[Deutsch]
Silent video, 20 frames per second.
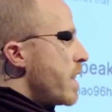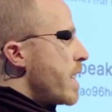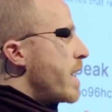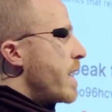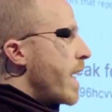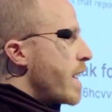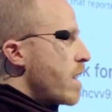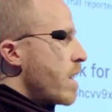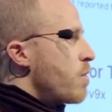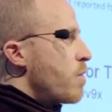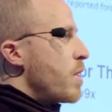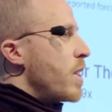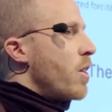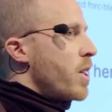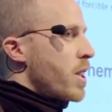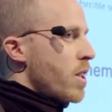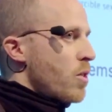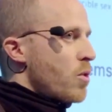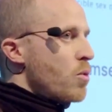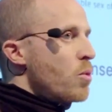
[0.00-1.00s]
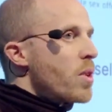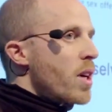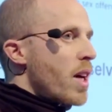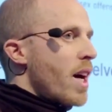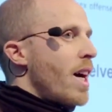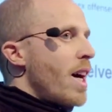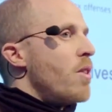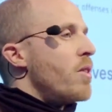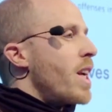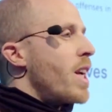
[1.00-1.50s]
sie da direkt auf die Leute
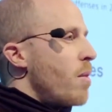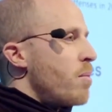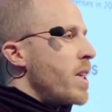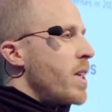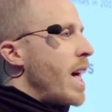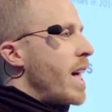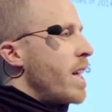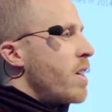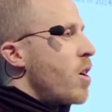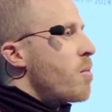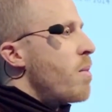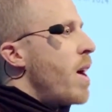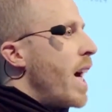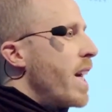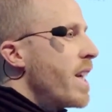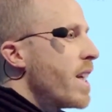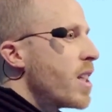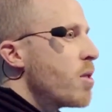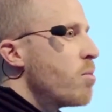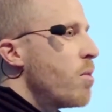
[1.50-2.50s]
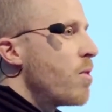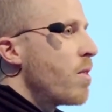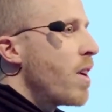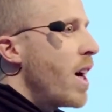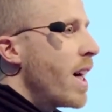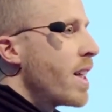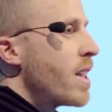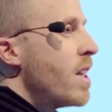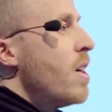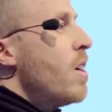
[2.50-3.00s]
zugegangen und haben die halt nochmal anders
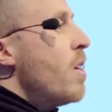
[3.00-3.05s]
befragt